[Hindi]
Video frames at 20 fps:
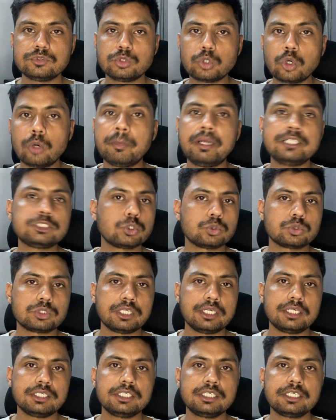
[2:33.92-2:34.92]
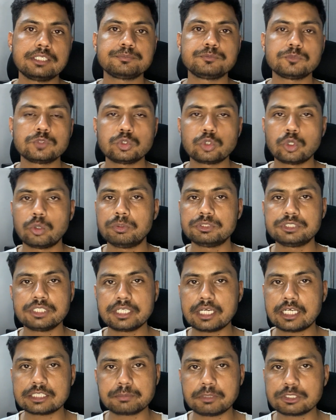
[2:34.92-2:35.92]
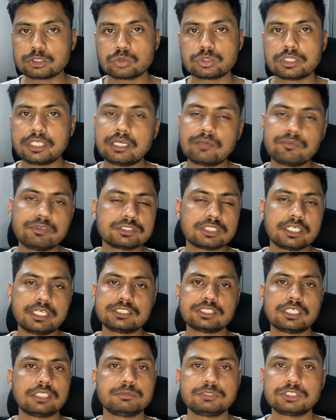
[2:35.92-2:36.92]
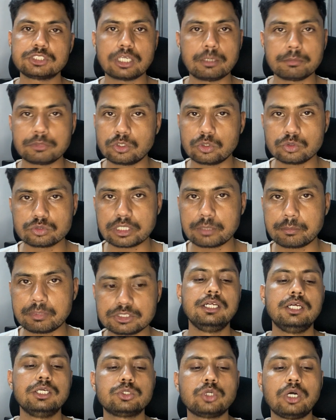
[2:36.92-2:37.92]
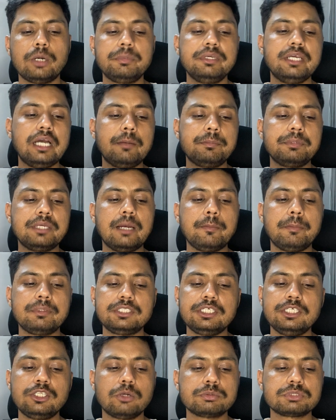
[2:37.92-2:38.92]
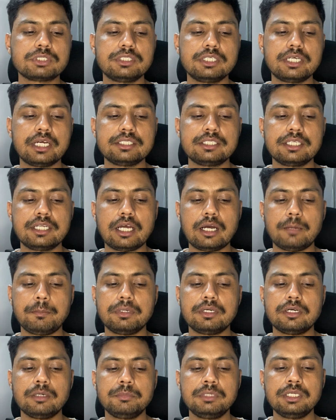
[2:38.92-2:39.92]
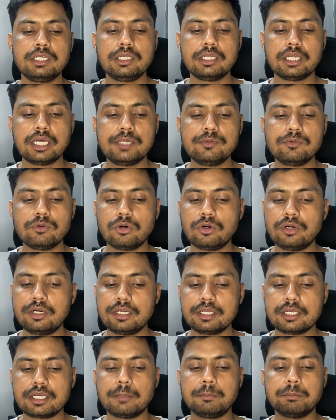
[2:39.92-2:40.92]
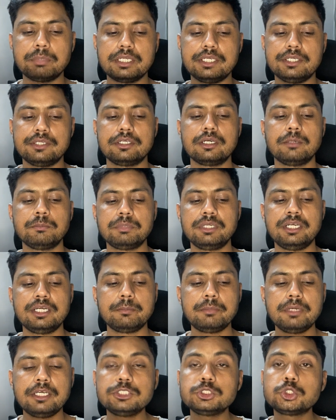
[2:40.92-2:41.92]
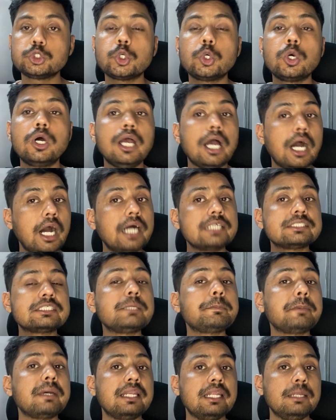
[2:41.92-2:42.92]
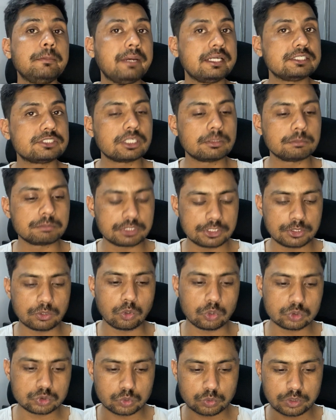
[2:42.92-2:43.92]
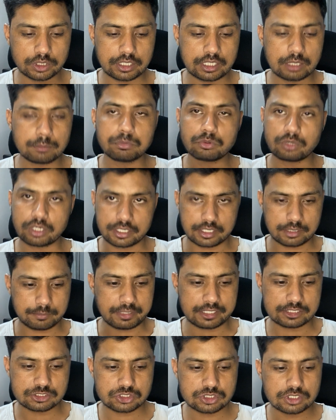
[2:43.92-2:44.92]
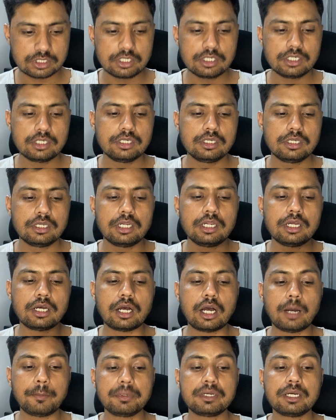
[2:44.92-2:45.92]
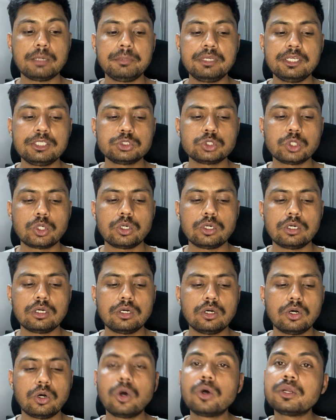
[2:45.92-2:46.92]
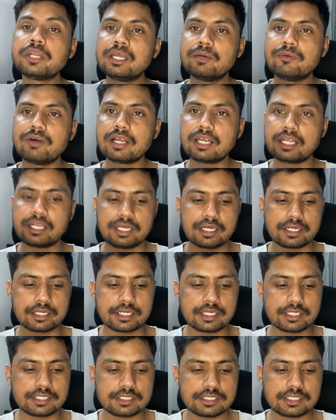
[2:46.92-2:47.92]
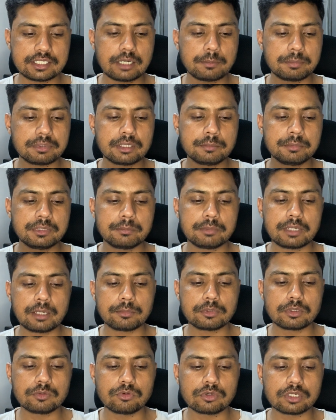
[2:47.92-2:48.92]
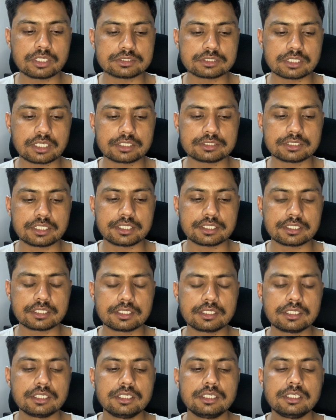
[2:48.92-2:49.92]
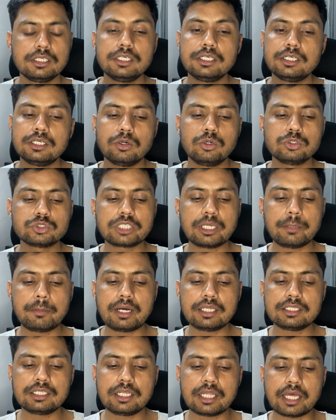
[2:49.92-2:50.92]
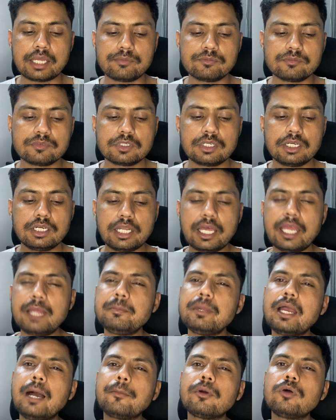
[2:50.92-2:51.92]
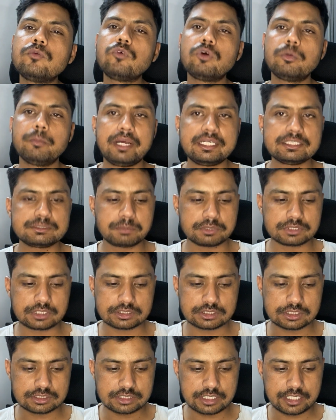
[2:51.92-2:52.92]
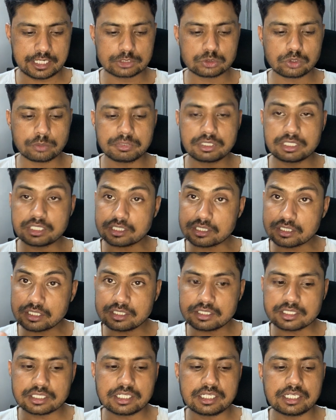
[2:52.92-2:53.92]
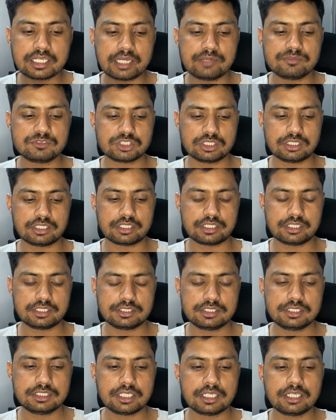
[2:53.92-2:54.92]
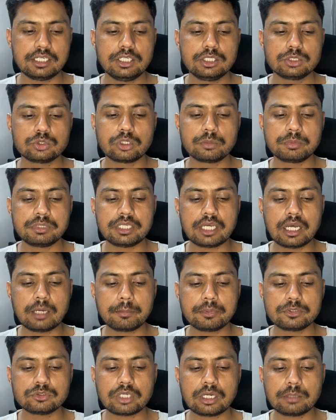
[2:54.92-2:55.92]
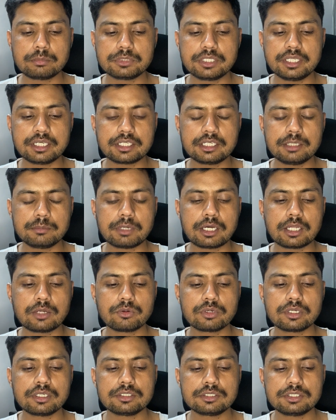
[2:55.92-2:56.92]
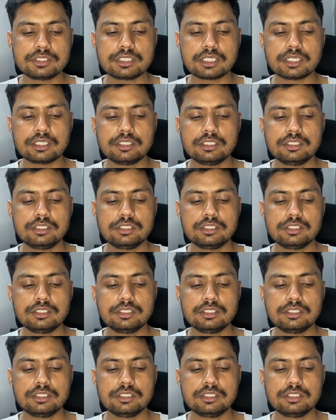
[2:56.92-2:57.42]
दो मैच होते हैं ठीक है दो बजे के आसपास होता है या फिर साढ़े सात बजे शाम को होता है मैच तो अभी आप यहाँ पे तीन ऑप्शन दिखाई दे रहे हैं अपकमिंग लाइव और कंप्लीट कंप्लीट में जो आज से पहले मैच कंप्लीट हो चुके हैं पुराने मैच अपकमिंग जो होने वाले हैं आगे ठीक है अपकमिंग में आपको वो नजर आ जाएंगे उसके बाद लाइव लाइव में आपको वो मैच पता चल जाएंगे जो अभी करंटली लाइव चल रहा है ठीक है तो अभी यहाँ पे जो आप देख नहीं पा रहे होंगे ठीक है